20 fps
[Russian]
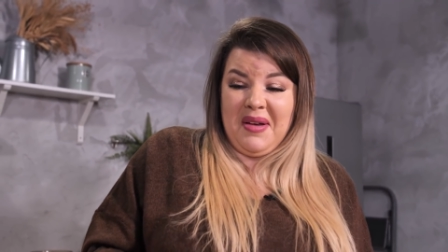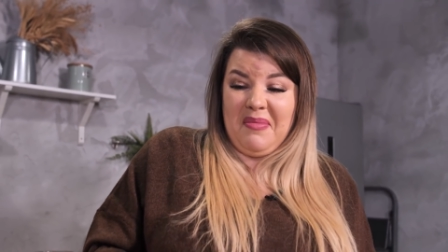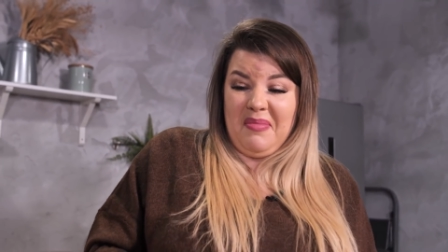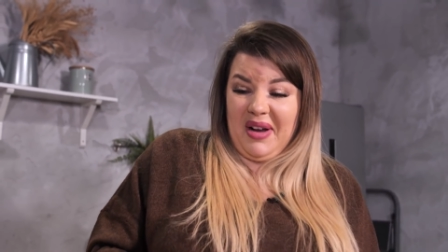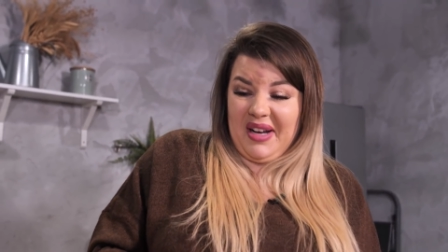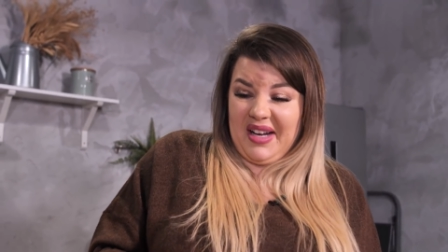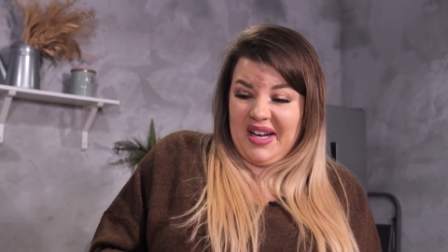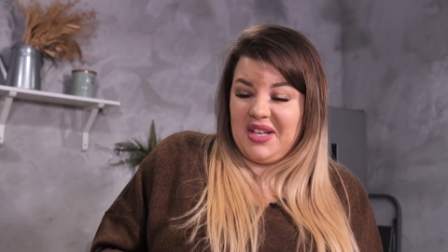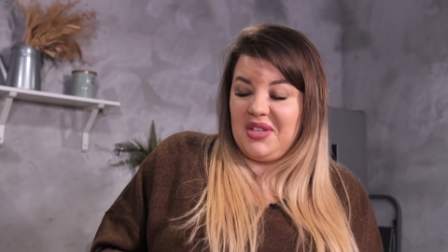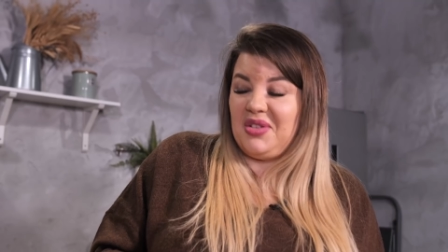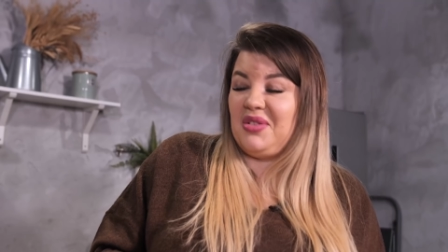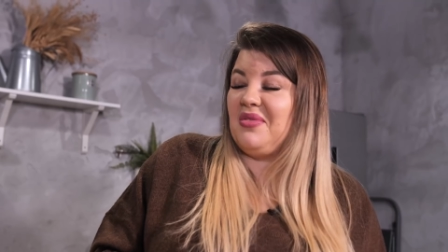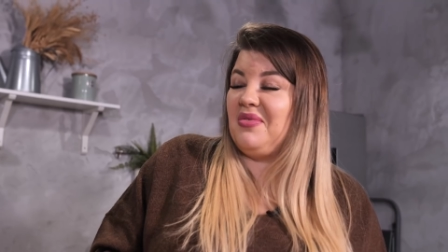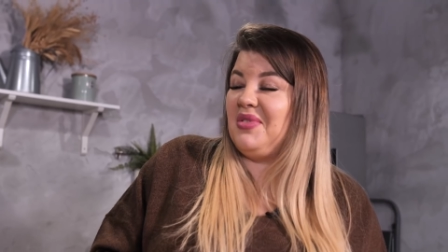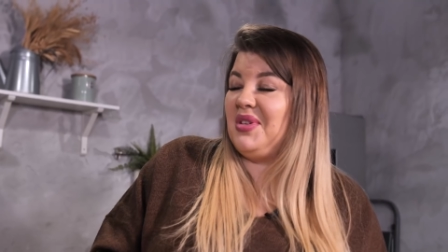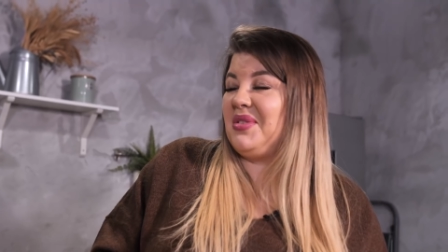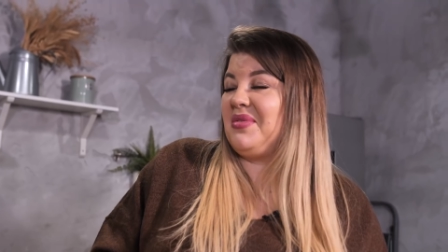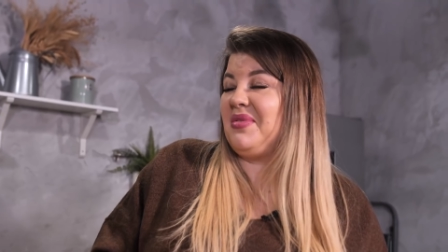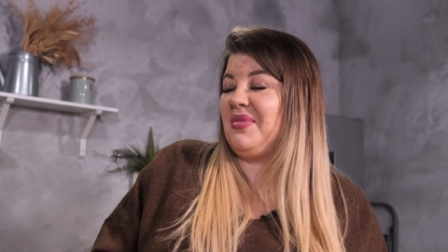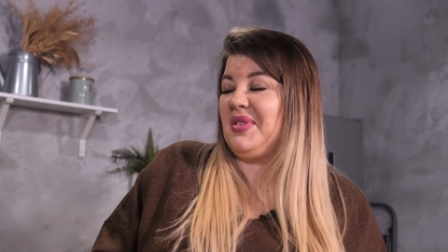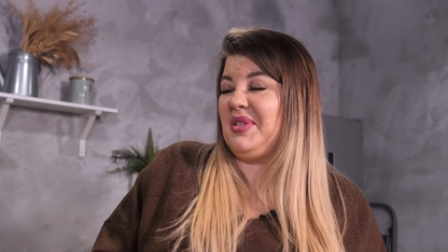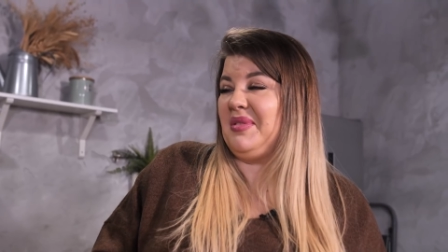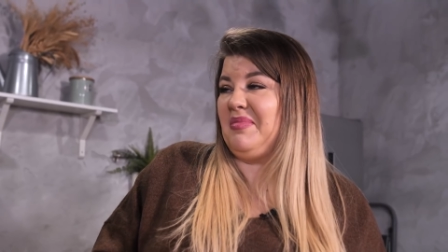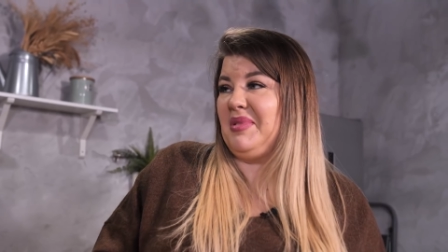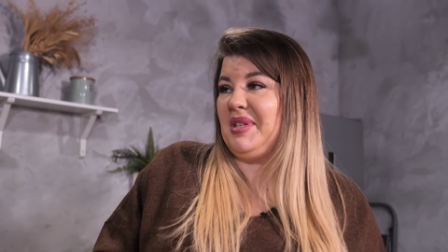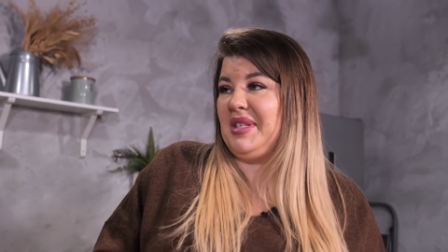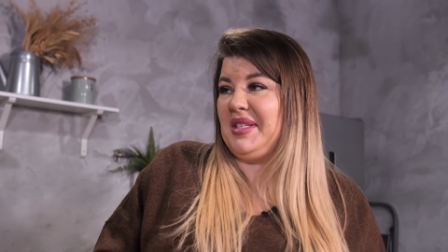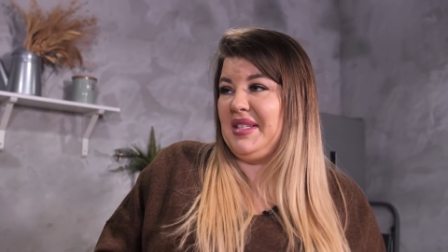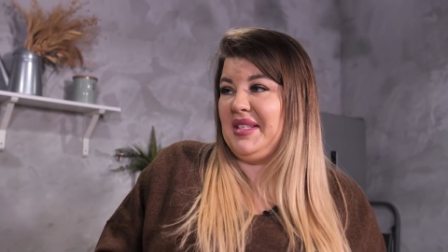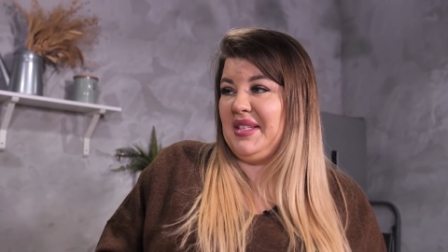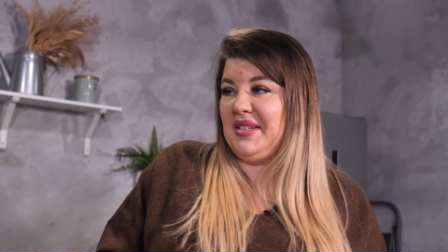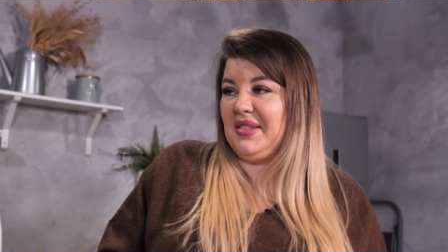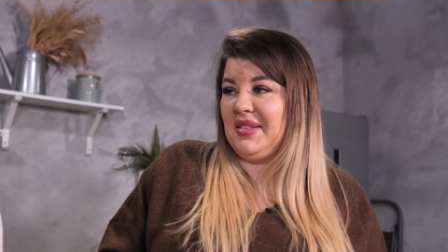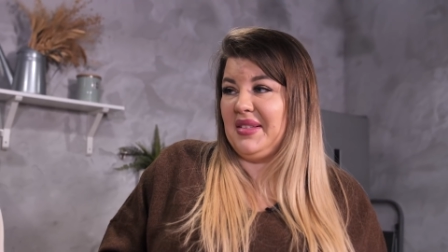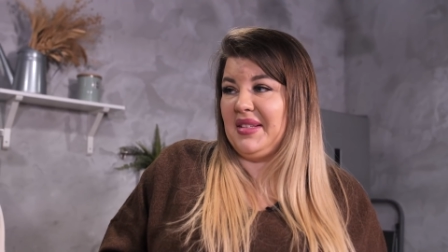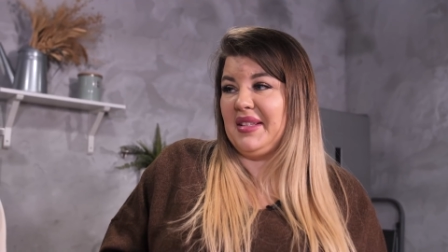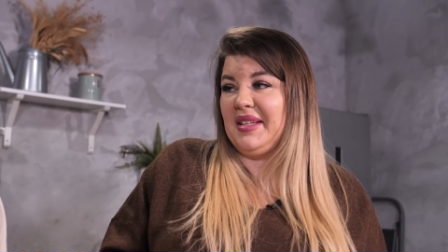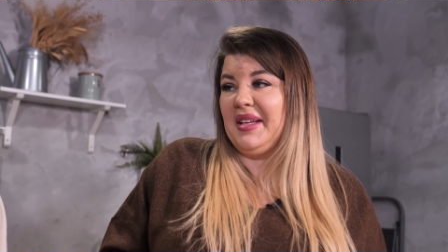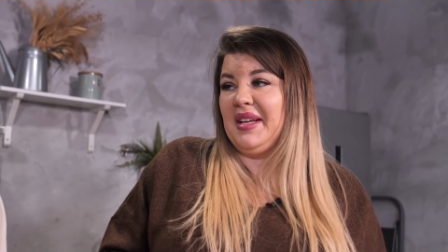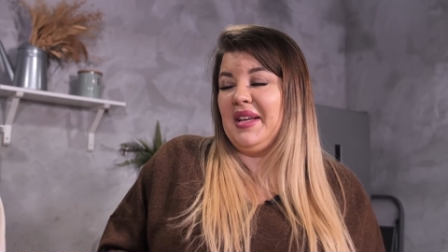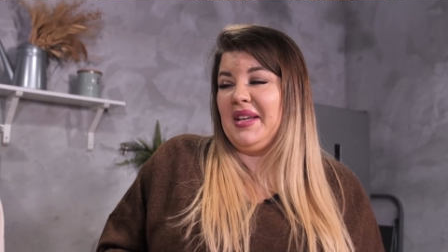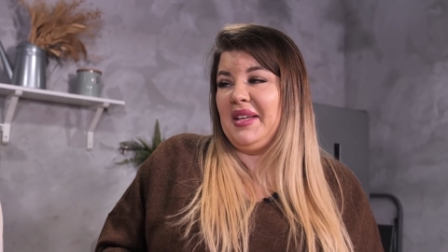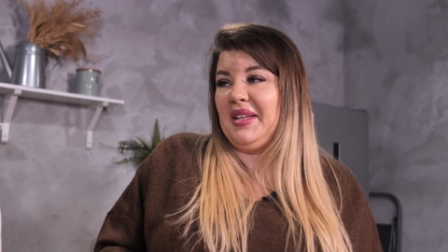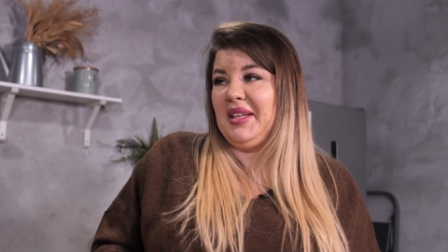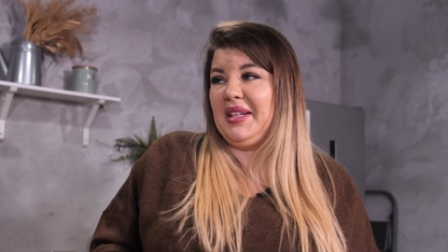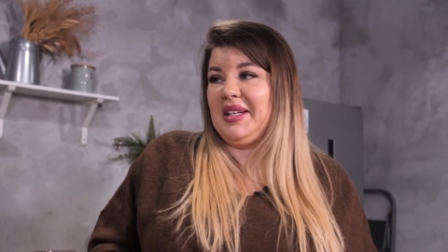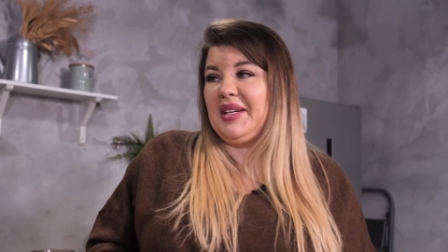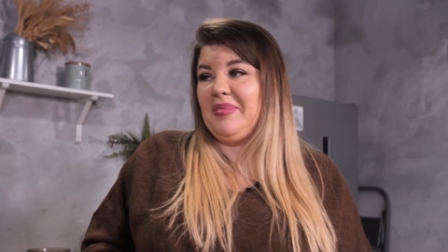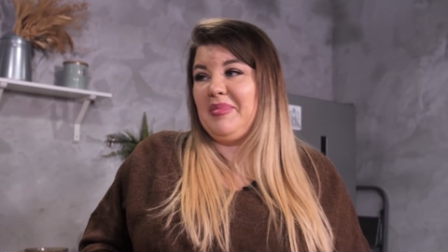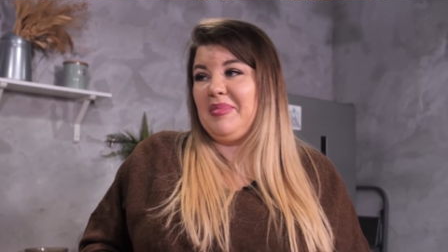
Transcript: пока еще вижу в себе силы их